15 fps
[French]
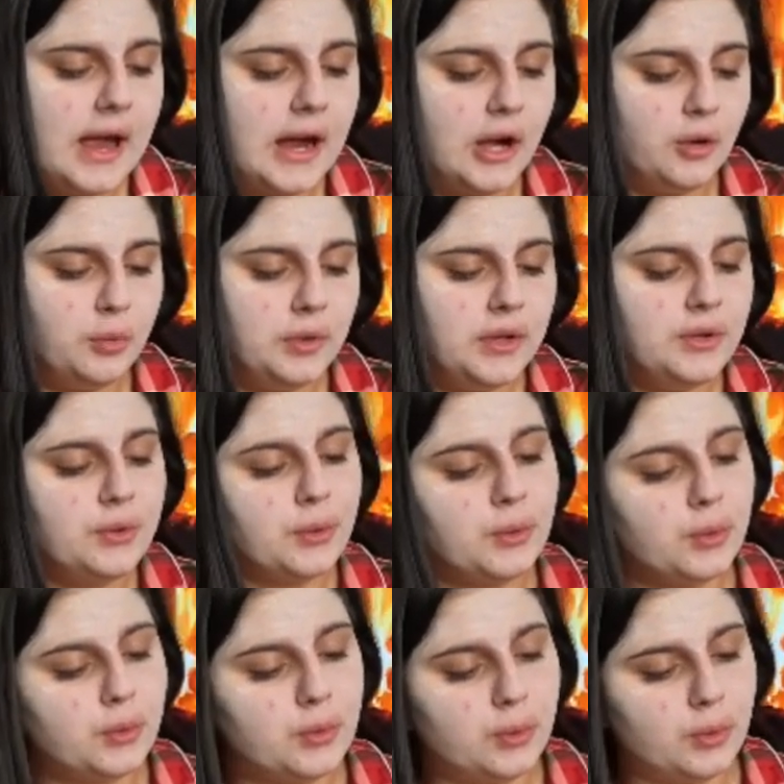à l'huile de
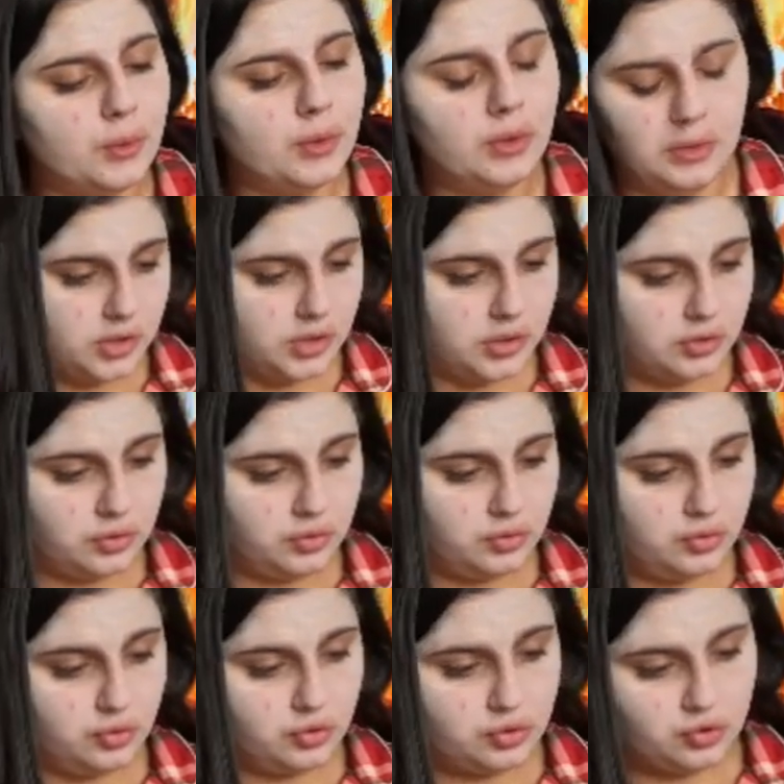coco,
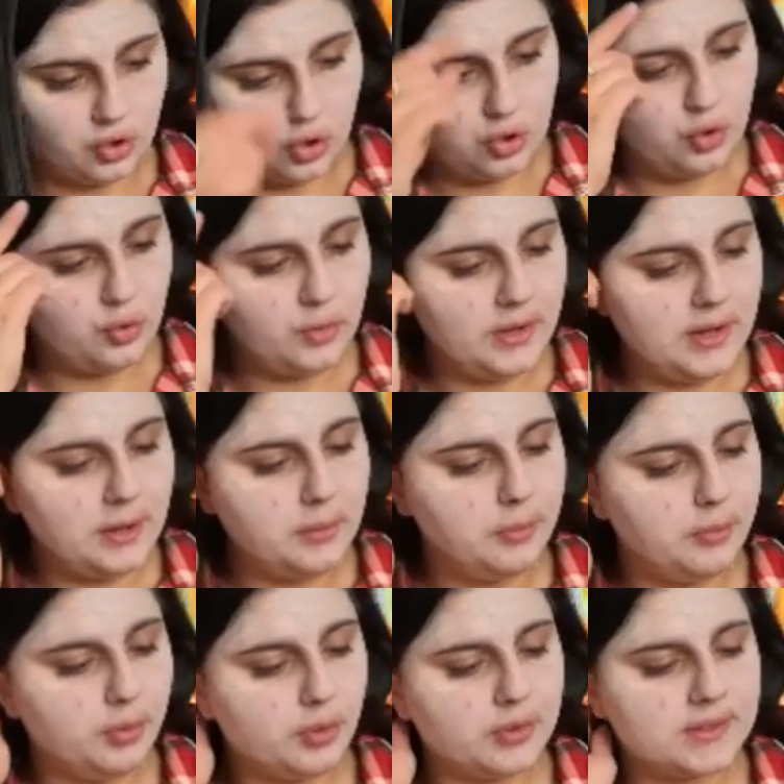douche, l'huile,
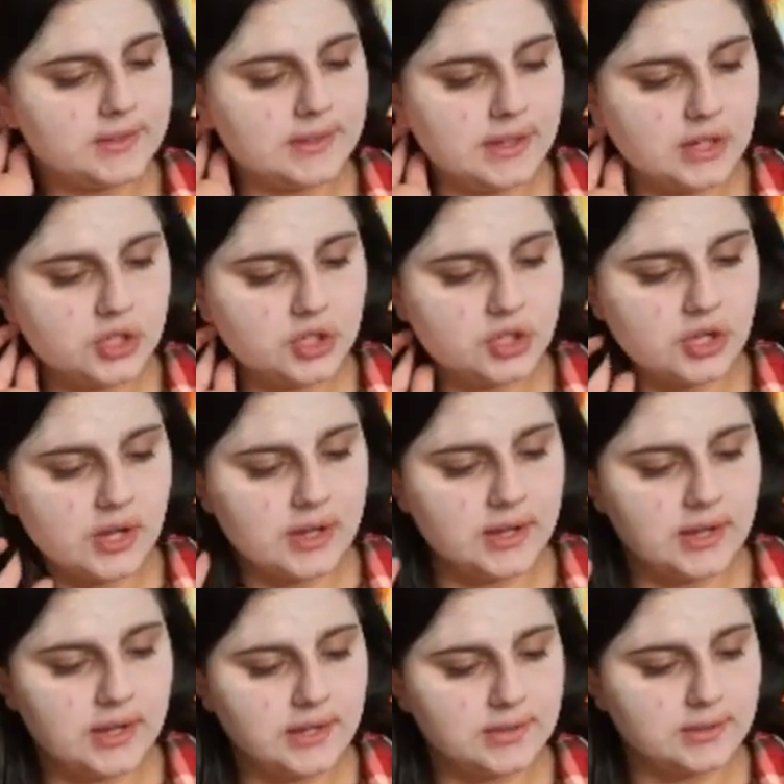peau sèche
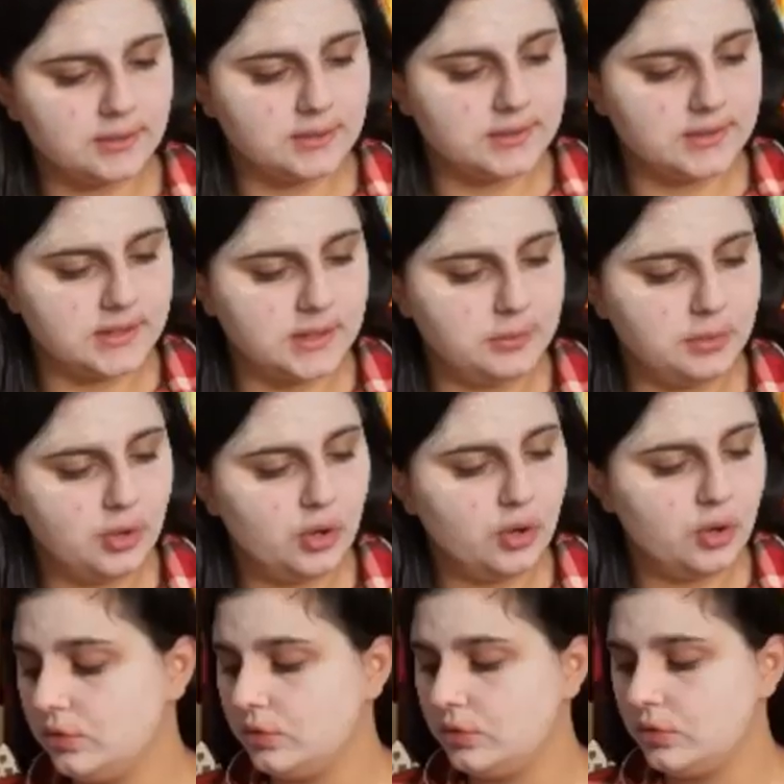et sensible.
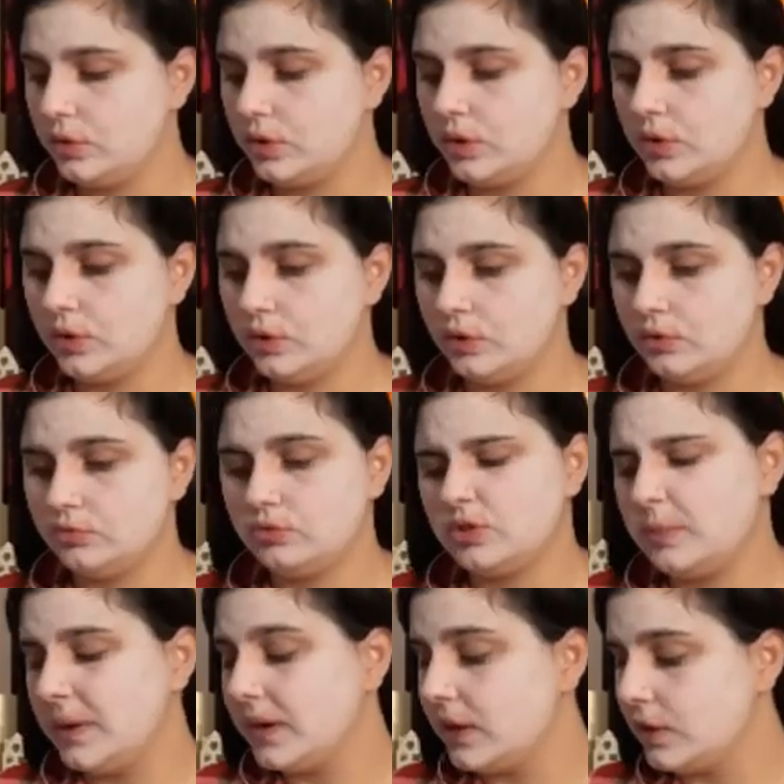Je euh, je
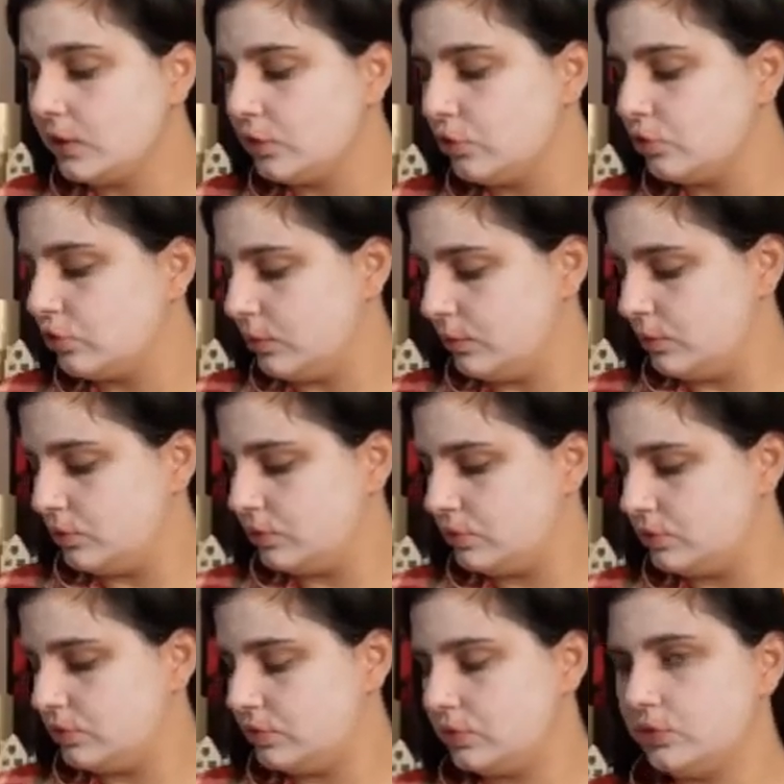sais pas lequel que je commence
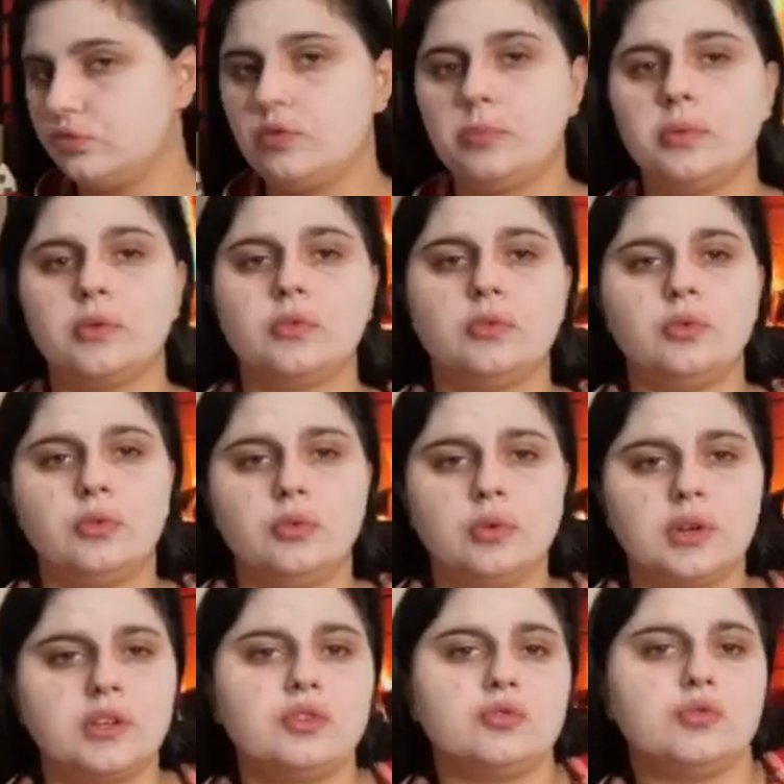je prends le
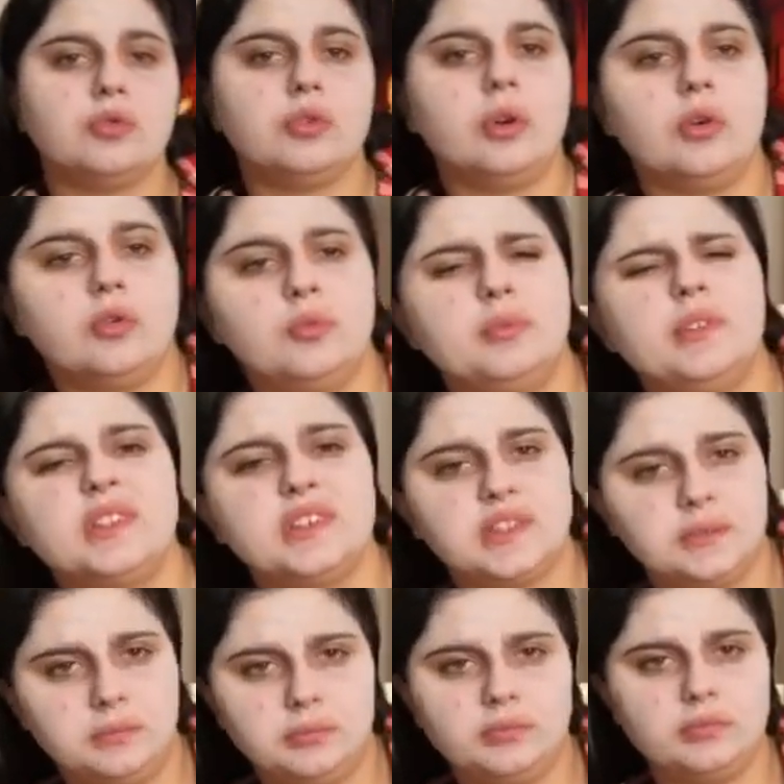Ritu, non, le
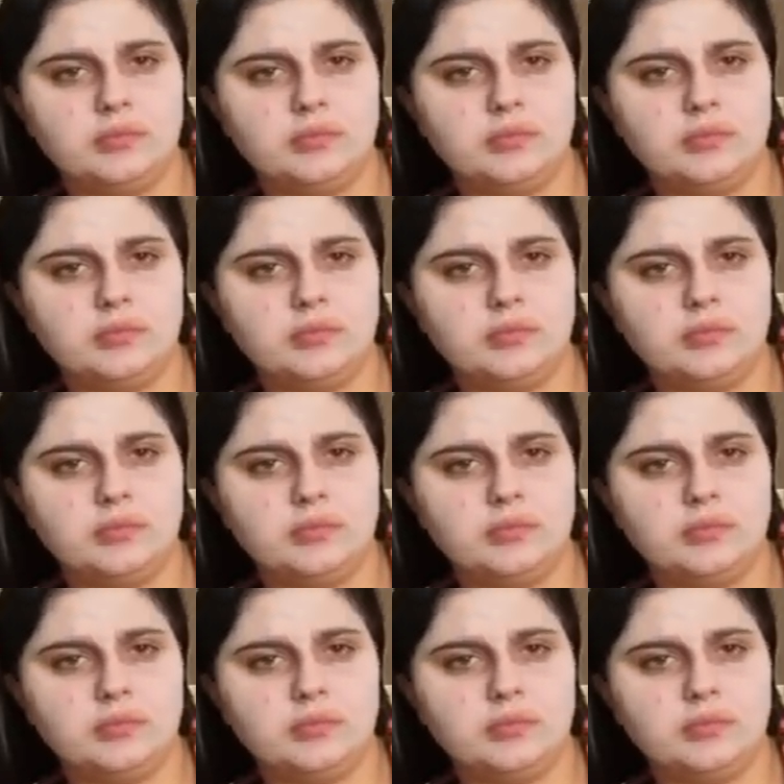Blissim.